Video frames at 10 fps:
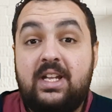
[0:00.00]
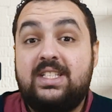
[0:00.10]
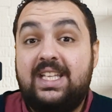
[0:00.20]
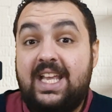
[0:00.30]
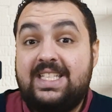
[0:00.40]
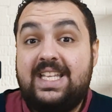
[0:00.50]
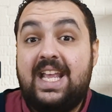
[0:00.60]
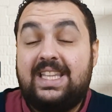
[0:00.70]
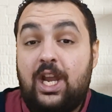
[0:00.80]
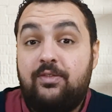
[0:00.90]
الاقتصادية دي
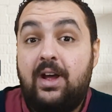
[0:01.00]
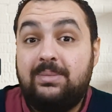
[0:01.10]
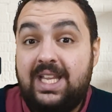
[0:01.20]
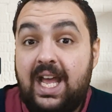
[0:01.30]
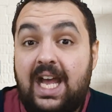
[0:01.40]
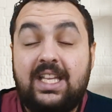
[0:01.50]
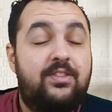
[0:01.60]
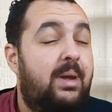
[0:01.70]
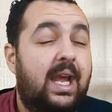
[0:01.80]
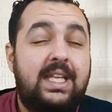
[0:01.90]
أنت لو فهمتها
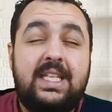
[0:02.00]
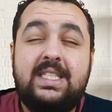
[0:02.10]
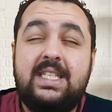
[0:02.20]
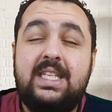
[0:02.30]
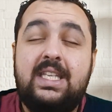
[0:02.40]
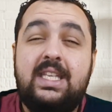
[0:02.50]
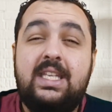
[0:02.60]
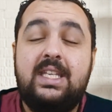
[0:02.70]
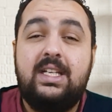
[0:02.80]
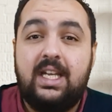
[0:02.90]
هتفهم حاجات
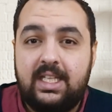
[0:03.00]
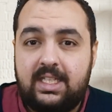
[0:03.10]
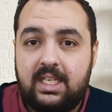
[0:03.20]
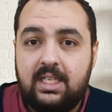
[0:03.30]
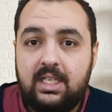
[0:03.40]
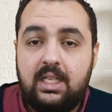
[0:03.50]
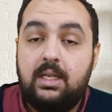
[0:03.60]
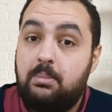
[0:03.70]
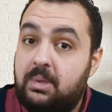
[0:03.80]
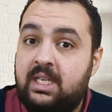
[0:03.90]
كتير جدا
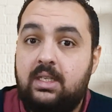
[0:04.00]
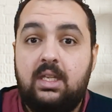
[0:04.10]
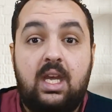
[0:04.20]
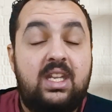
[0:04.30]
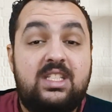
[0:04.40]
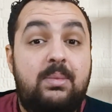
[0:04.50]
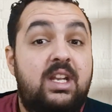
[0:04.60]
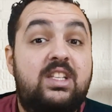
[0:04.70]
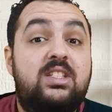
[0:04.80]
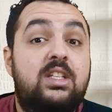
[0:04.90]
من النظام
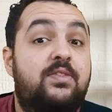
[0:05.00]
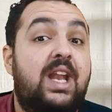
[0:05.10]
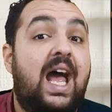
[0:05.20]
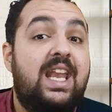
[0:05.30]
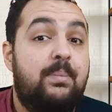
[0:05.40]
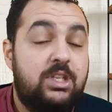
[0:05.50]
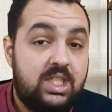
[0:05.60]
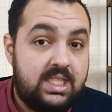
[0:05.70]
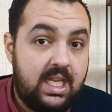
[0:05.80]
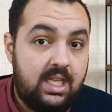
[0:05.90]
الاقتصادي في العالم ماشي
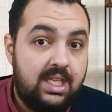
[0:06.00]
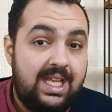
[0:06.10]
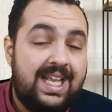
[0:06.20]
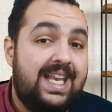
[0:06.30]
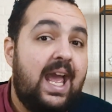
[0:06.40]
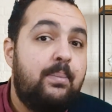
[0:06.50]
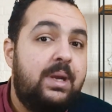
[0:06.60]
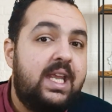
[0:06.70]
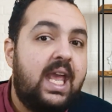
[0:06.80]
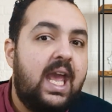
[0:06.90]
ازاي ليه
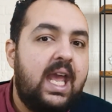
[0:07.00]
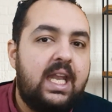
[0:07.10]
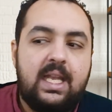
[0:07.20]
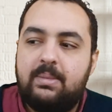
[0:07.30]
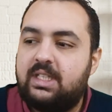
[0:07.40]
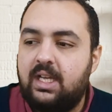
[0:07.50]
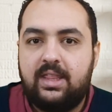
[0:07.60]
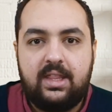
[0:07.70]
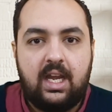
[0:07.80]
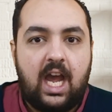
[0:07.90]
امريكا هي اللي
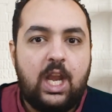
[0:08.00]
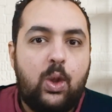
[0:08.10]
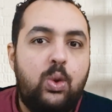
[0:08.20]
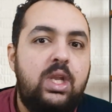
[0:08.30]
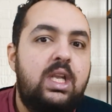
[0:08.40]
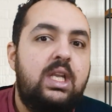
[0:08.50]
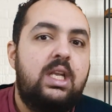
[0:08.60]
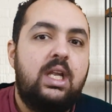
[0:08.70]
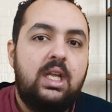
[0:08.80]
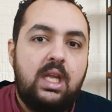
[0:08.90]
بتاثر على
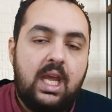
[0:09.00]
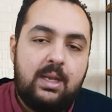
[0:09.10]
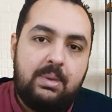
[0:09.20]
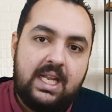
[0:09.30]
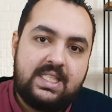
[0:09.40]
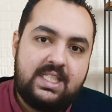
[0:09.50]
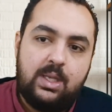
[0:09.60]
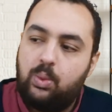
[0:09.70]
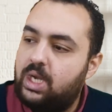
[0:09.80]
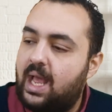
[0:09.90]
كل البلاد دي
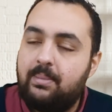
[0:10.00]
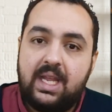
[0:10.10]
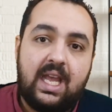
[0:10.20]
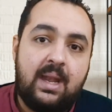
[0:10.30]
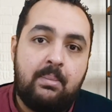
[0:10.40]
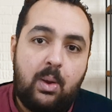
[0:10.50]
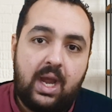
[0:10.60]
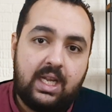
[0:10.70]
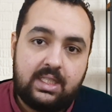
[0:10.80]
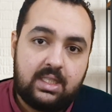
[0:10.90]
وليه امريكا لما
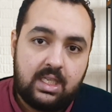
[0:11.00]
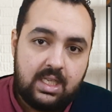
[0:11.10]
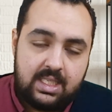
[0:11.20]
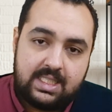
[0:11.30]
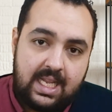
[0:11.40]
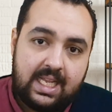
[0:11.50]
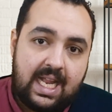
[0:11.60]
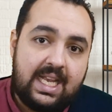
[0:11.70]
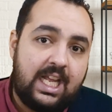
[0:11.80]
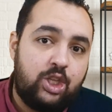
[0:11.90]
وقعت زي كده
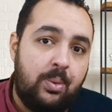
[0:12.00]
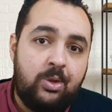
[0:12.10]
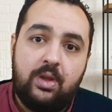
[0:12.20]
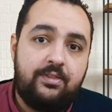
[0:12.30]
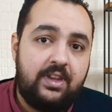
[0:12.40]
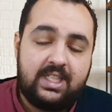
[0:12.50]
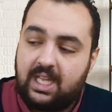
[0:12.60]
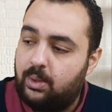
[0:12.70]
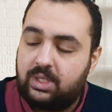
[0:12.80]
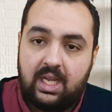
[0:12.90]
قال لك الدومينو افكت
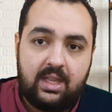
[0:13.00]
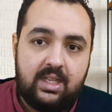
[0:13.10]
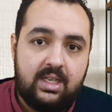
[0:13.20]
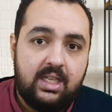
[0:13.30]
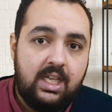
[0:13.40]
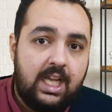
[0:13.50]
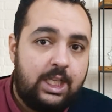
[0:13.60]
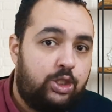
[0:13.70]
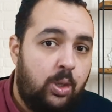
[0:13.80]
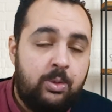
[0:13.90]
او تاثير
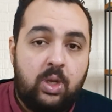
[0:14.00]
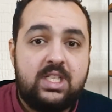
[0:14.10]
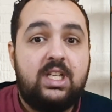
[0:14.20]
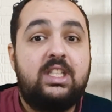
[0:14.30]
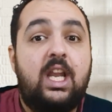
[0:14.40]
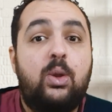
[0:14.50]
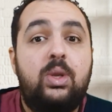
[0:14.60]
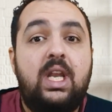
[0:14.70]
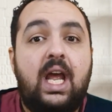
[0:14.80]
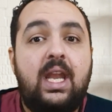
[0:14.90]
الدومينو اثرت على
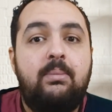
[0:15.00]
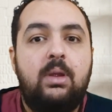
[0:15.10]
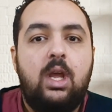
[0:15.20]
كل العالم